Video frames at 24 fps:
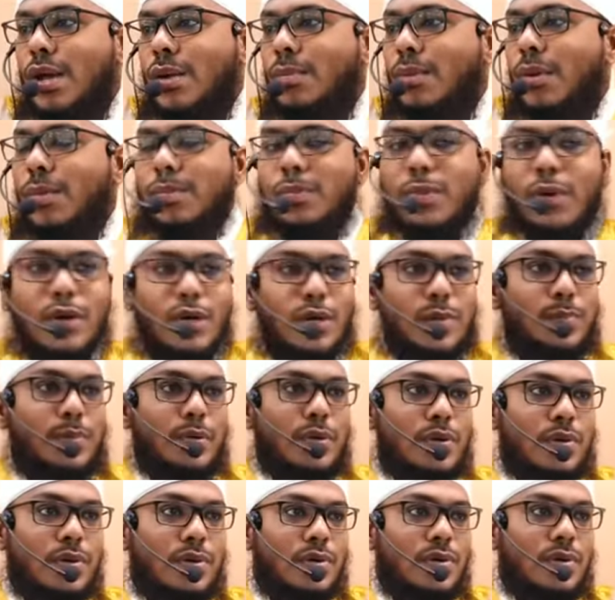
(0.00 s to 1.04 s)
இப்போ
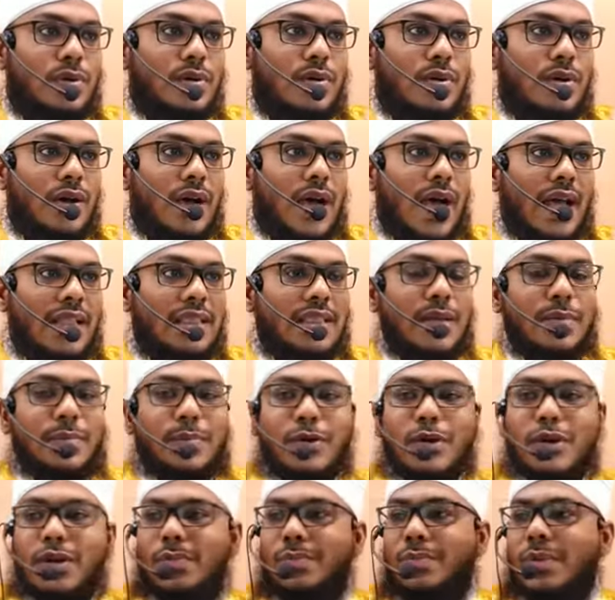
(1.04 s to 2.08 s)
பொறுப்பு அந்த
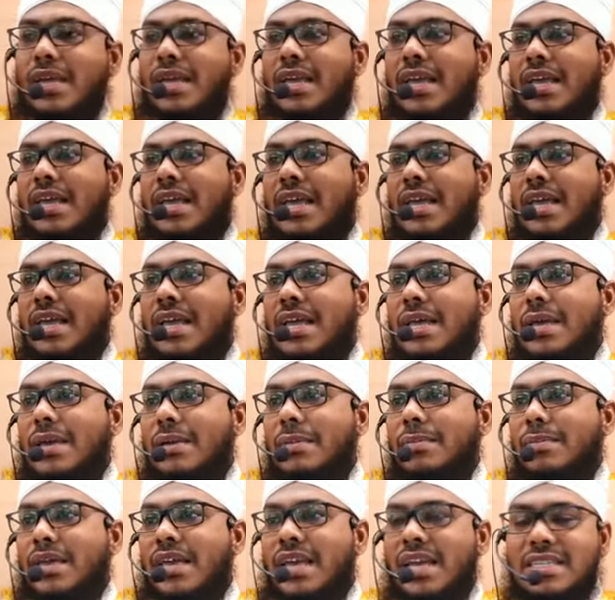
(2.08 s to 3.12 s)
பொறுப்பை
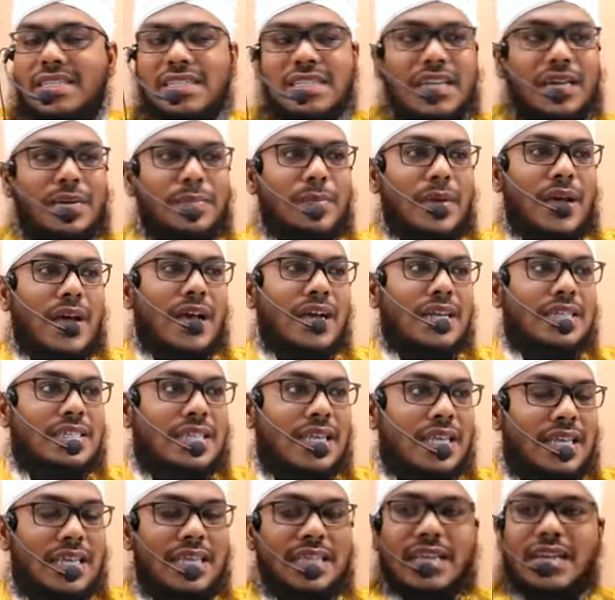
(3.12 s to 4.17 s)
மிகச்சிறப்பாக
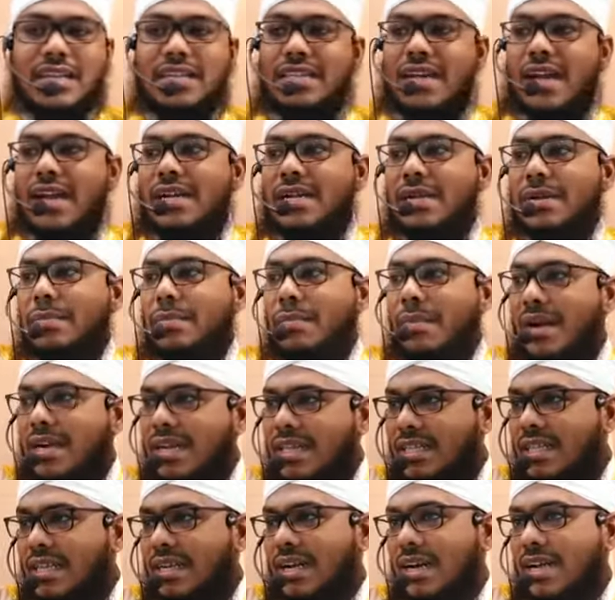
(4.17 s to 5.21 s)
செய்யுதல் தான்
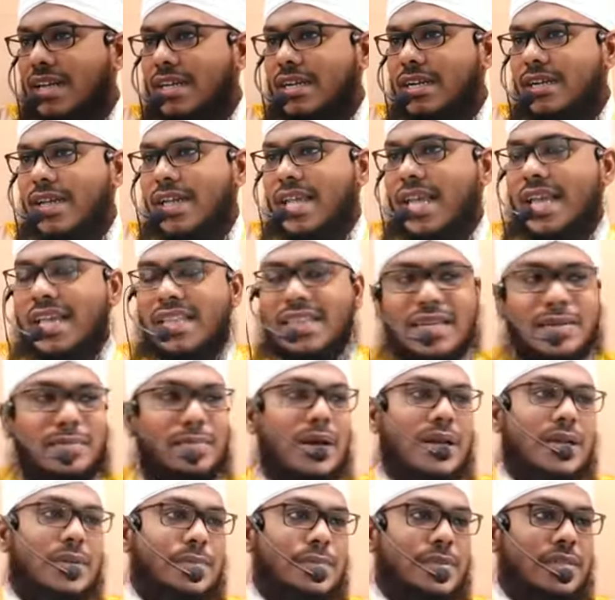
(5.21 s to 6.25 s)
மனிதர்களினுடைய
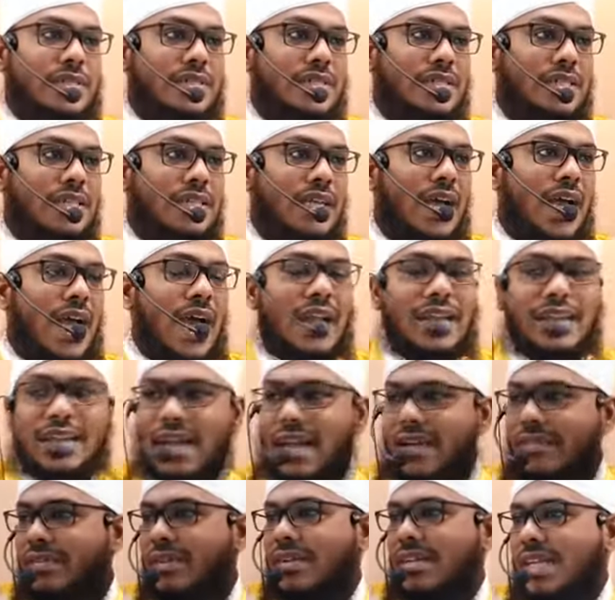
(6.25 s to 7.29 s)
எதிர்பார்ப்பு
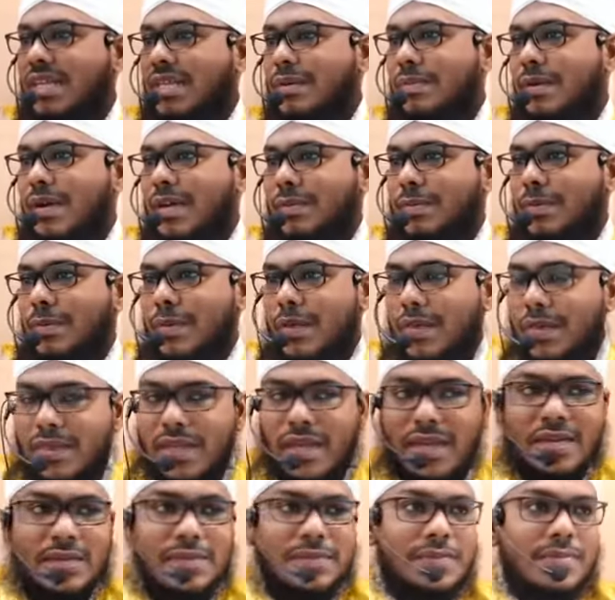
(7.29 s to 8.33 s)
அல்லாவின் எதிர்பார்ப்பும்
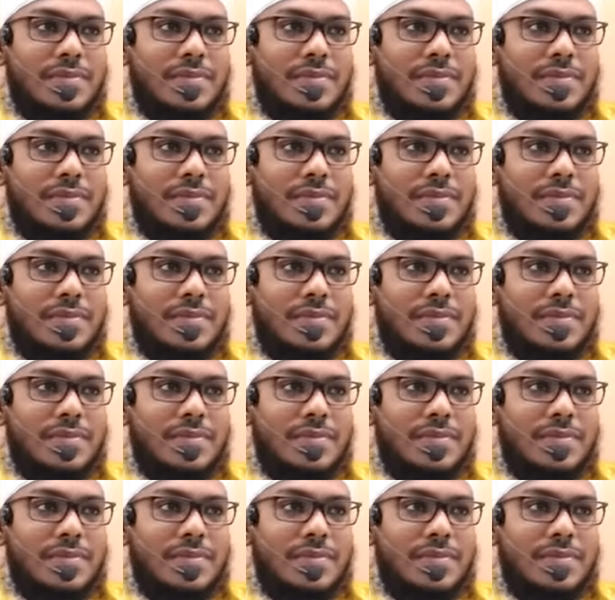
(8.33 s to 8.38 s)
அதுதான்